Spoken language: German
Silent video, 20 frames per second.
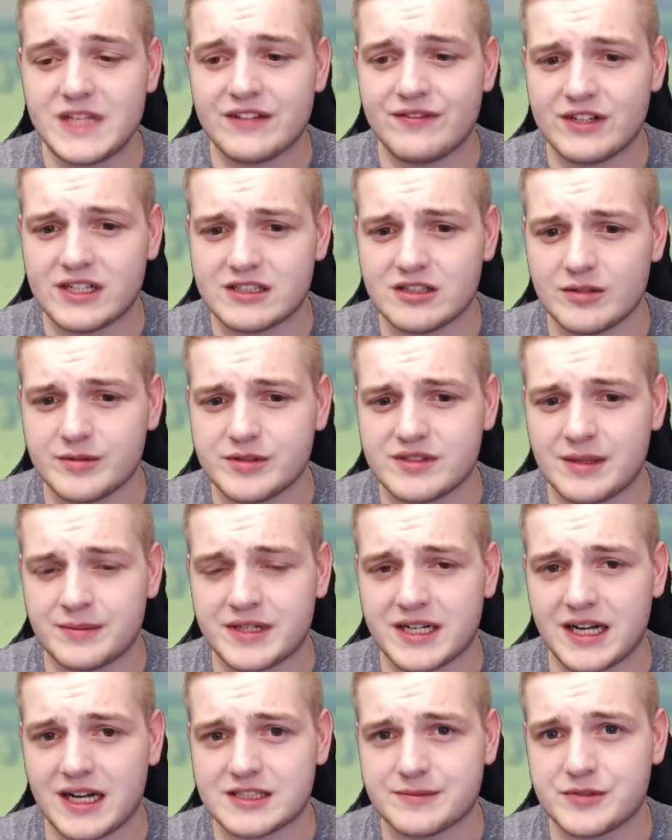ich werde das, glaube ich, zusammen
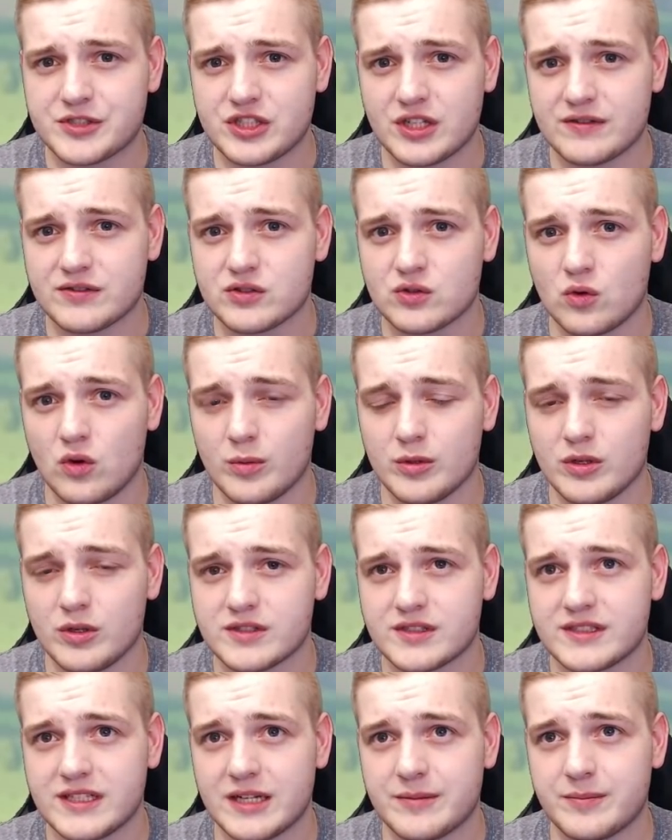casten mit Chef Strobel und
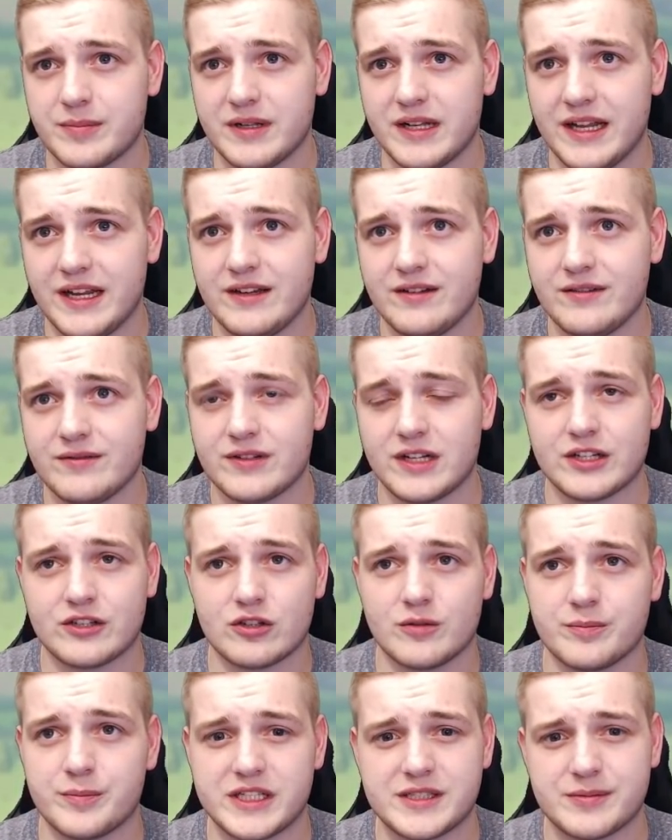Stan Play. Vielleicht
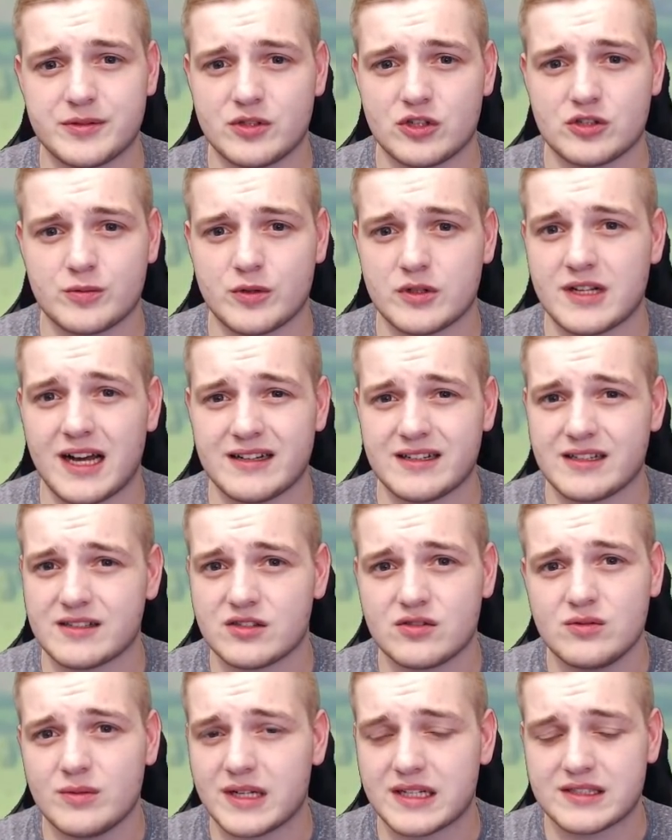kommt Big noch spontan
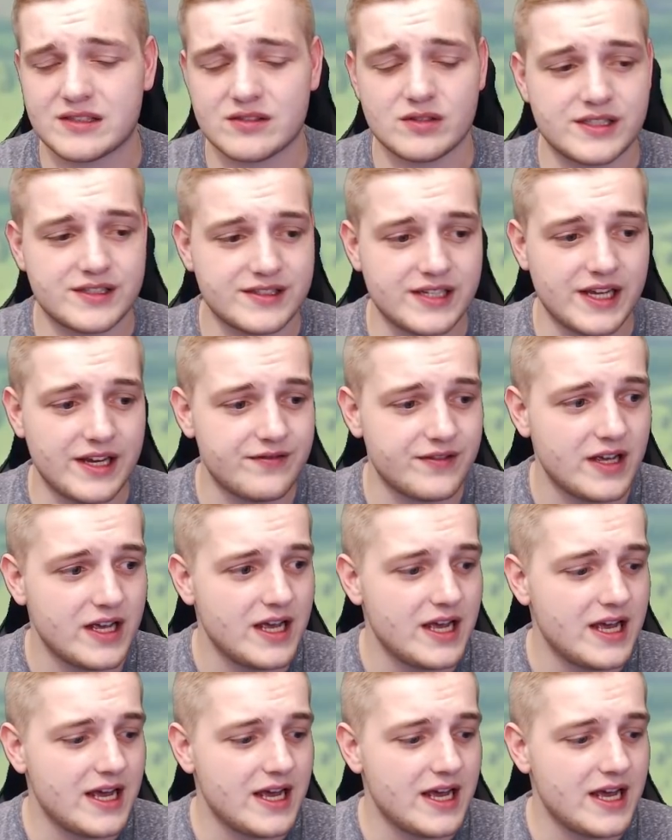dazu, das ist noch nicht safe.